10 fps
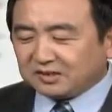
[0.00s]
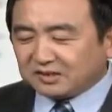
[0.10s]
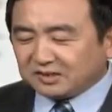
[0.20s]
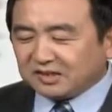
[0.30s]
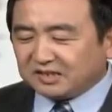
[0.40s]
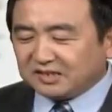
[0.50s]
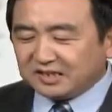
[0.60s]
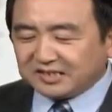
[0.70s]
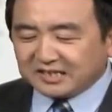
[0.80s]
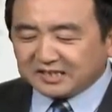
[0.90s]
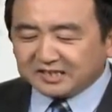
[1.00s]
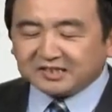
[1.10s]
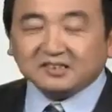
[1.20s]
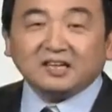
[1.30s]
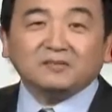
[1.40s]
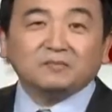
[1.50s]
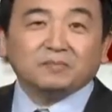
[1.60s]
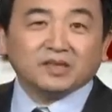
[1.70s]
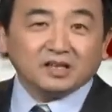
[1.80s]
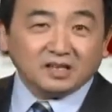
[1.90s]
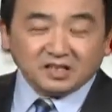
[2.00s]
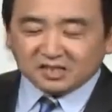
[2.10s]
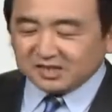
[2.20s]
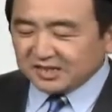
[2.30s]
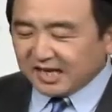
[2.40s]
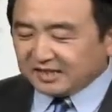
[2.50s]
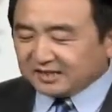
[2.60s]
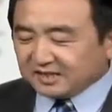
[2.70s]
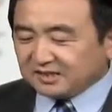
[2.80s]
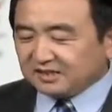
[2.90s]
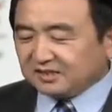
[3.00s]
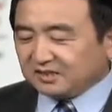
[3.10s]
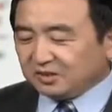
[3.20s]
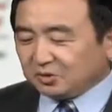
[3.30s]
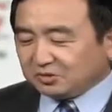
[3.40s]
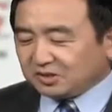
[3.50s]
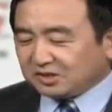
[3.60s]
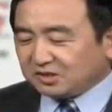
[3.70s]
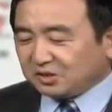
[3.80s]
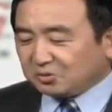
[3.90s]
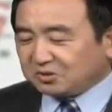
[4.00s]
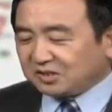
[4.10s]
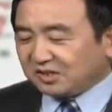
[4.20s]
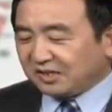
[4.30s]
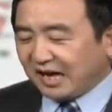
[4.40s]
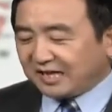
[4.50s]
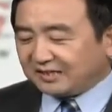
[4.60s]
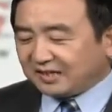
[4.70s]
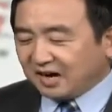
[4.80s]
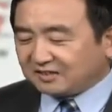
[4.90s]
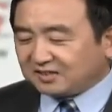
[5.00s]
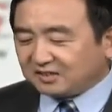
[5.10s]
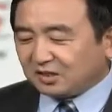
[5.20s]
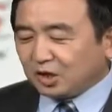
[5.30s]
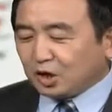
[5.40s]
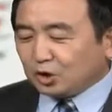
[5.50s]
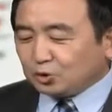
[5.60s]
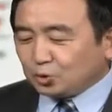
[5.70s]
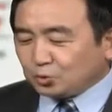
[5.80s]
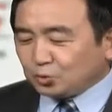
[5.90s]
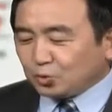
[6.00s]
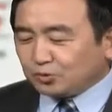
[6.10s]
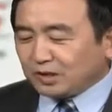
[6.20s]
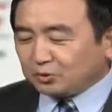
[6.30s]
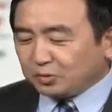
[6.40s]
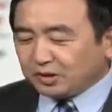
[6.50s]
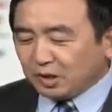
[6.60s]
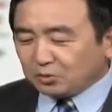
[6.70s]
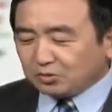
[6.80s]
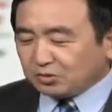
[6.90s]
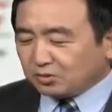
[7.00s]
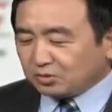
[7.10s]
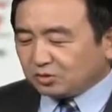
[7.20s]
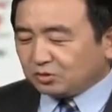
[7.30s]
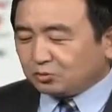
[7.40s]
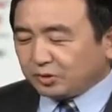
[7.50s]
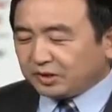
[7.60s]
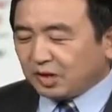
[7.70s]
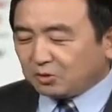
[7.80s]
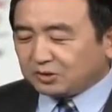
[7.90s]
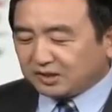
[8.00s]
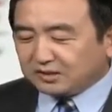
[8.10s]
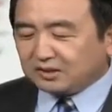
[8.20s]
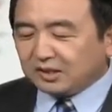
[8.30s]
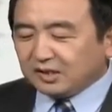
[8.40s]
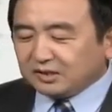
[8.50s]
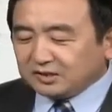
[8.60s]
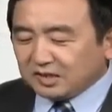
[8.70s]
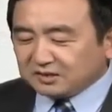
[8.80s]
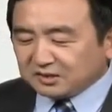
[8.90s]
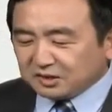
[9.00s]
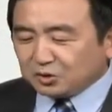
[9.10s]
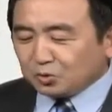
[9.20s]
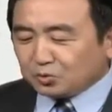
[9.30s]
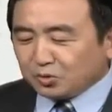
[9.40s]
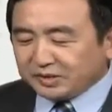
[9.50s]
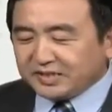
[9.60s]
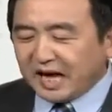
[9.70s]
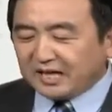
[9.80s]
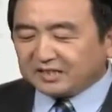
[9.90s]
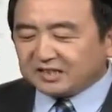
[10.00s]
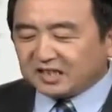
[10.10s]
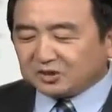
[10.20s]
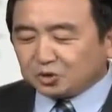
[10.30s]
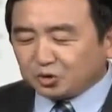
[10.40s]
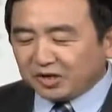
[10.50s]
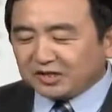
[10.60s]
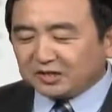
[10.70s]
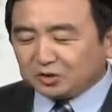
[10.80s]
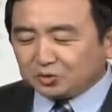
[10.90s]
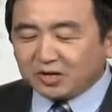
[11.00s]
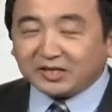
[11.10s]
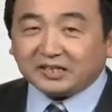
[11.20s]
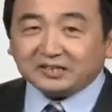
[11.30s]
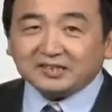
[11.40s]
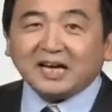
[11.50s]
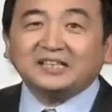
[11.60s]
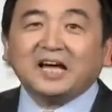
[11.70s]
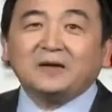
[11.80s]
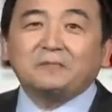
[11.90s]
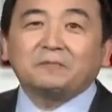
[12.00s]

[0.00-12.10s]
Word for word: 的更替也在进行着。十年一次，由这是有史以来第二次，中共的最高最高层。将自动退下，将权力转给下一代。